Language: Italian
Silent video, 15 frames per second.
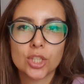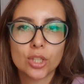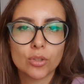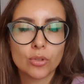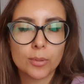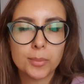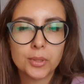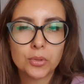
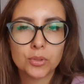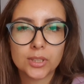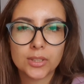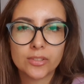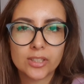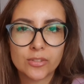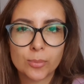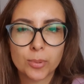5 minuti
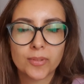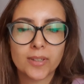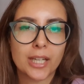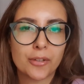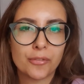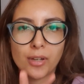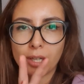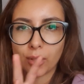volevo provare
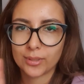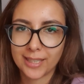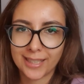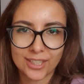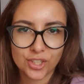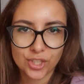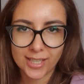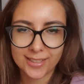a fare una
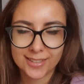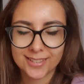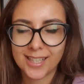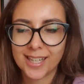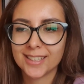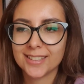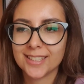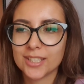
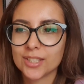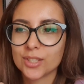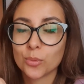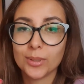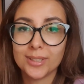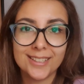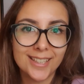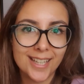ricetta di
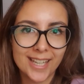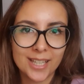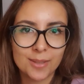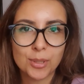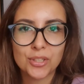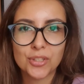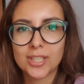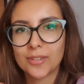Squid Game.
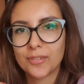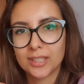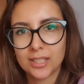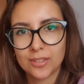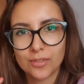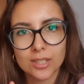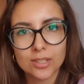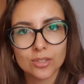Non so se
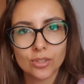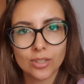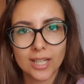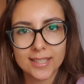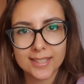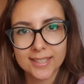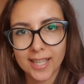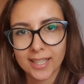avete visto
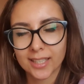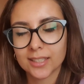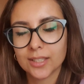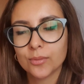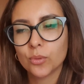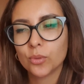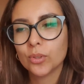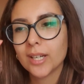la serie
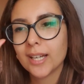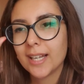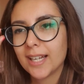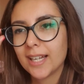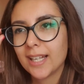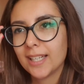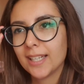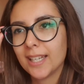tv,
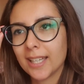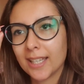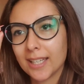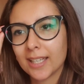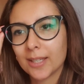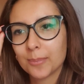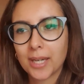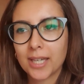
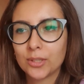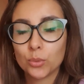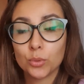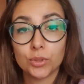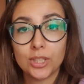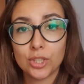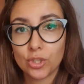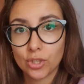eh, ma in uno
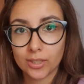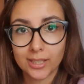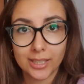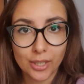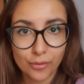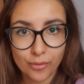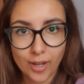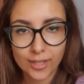dei giochi
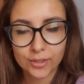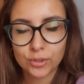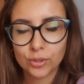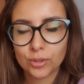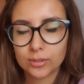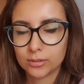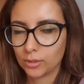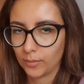che
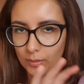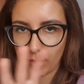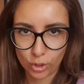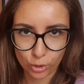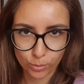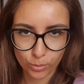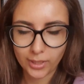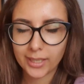fanno, non vi
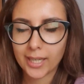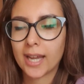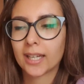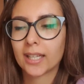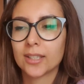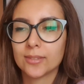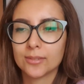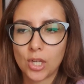voglio
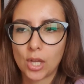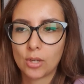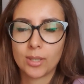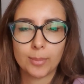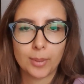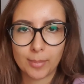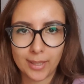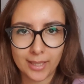spoilerare, c'è
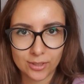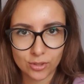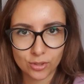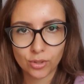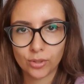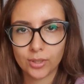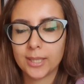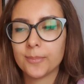una
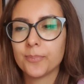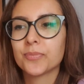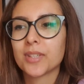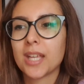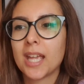preparazione